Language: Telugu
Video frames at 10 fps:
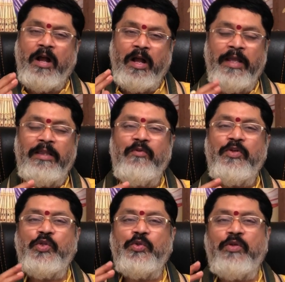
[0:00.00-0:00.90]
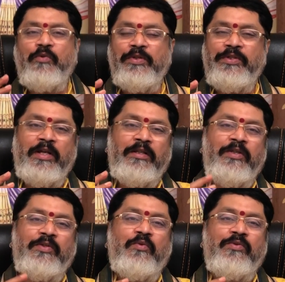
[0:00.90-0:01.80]
ఆ హెల్త్ ఇష్యూస్లో కొన్ని జాగ్రత్త
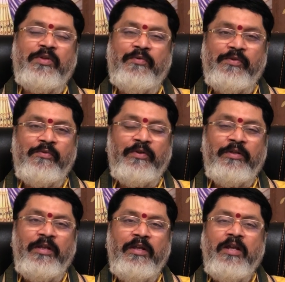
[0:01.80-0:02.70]
తీసుకోవాల్సిన అవసరం ఉంటుంది